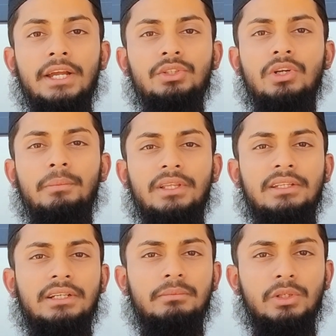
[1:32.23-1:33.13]
এই জন্য আমি
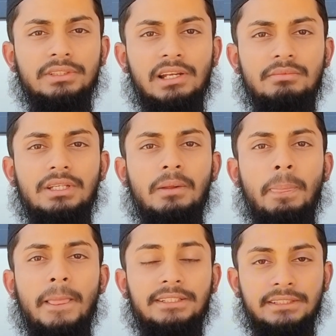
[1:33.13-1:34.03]
তাদেরকে বলছিলাম যে
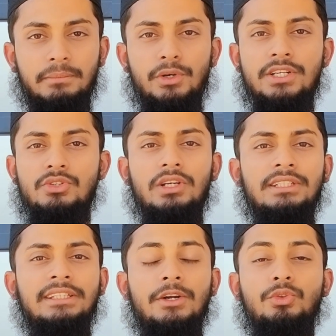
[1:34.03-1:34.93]
যাদের মনিটাইজ চলে
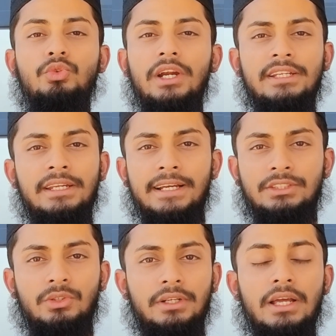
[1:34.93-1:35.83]
যায় তারা নতুন আইডি নিয়ে কাজ
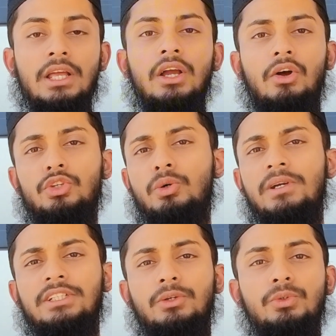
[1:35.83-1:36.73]
করেন গত
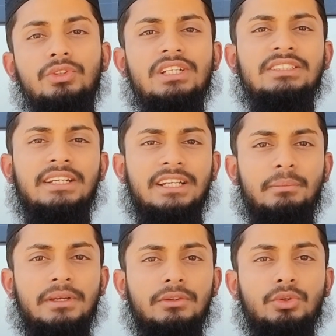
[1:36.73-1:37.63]
মাসের উনত্রিশ তারিখ
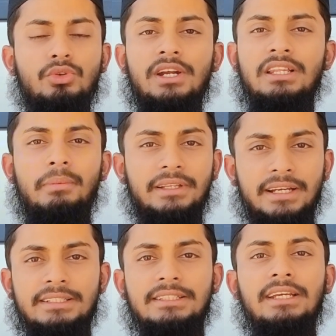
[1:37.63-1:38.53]
আমি নতুন আইডিতে আবার
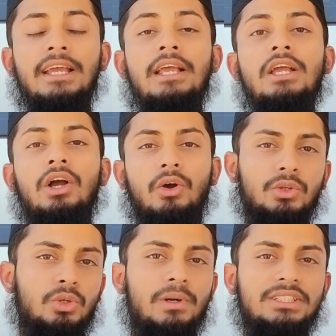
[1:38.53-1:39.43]
দেখাচ্ছি
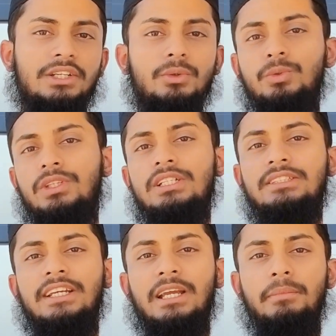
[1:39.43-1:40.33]
গত মাসের উনত্রিশ
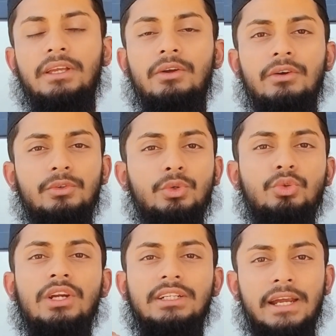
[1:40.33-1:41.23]
তারিখে আমি
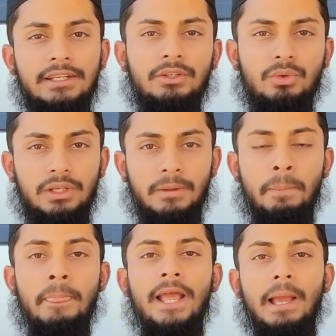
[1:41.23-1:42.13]
নতুন একটা আইডি খুলি
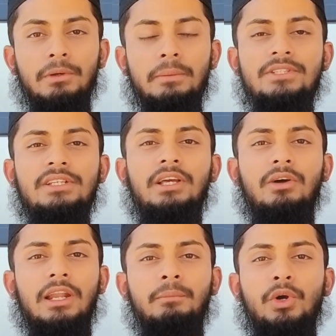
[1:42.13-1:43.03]
এবং আমি চিন্তা
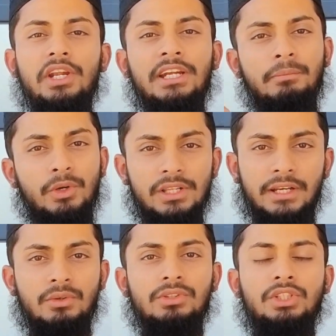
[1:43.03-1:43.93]
করলাম ওই আইডিটা পরে
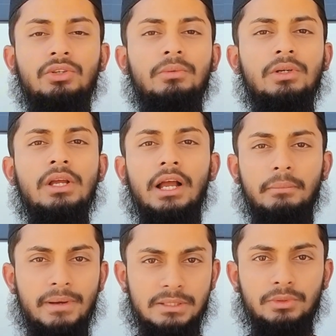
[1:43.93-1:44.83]
থাকুক যখন
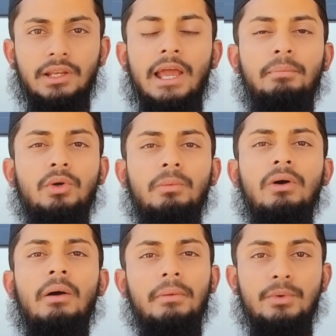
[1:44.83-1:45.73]
মাঝে মধ্যে লাইভ করবো
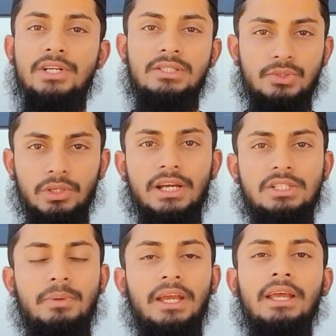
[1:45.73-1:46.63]
আমার মনিটাইজ চলে
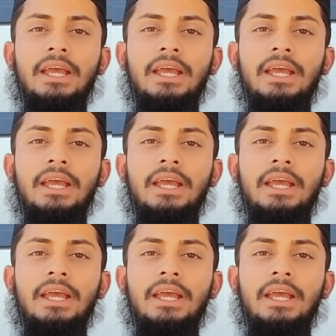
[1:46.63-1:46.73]
আসবে